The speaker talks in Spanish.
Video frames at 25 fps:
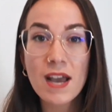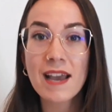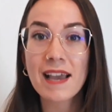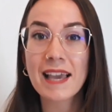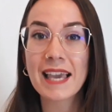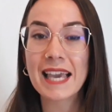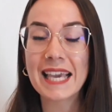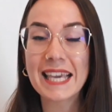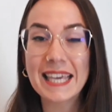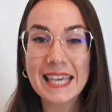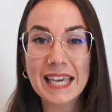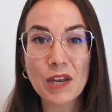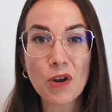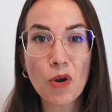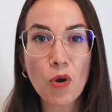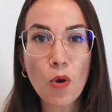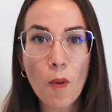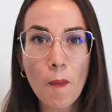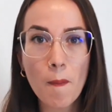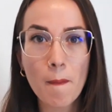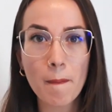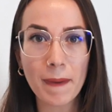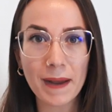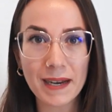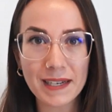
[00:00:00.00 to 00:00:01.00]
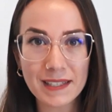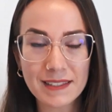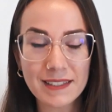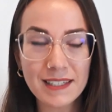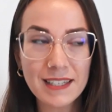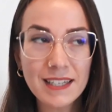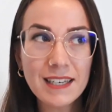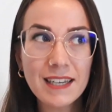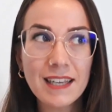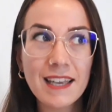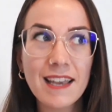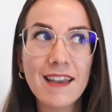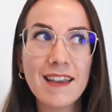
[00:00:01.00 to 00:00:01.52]
que quiero
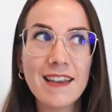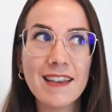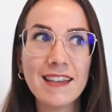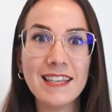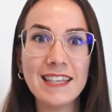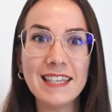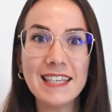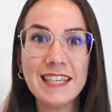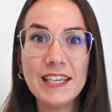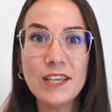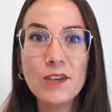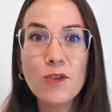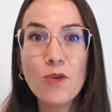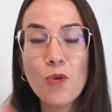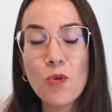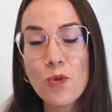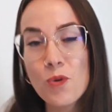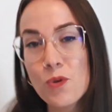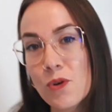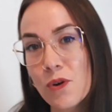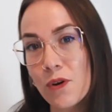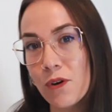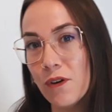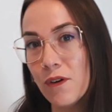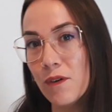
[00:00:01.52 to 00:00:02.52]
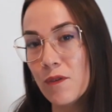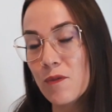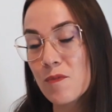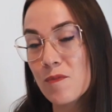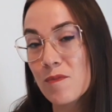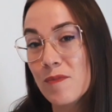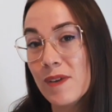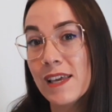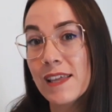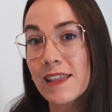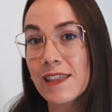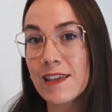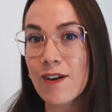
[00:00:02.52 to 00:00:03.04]
compartir y uno, un
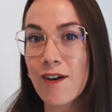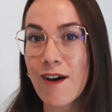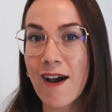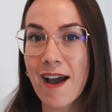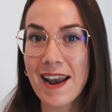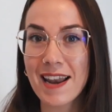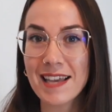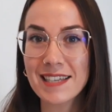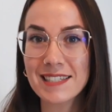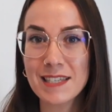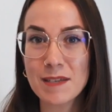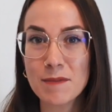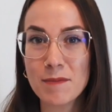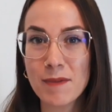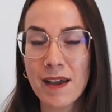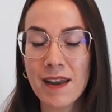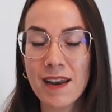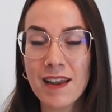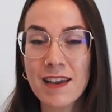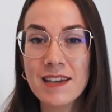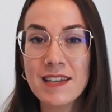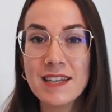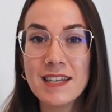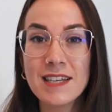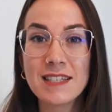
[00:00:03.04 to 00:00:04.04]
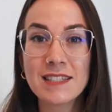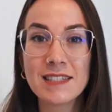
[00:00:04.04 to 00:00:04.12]
vídeo a la semana,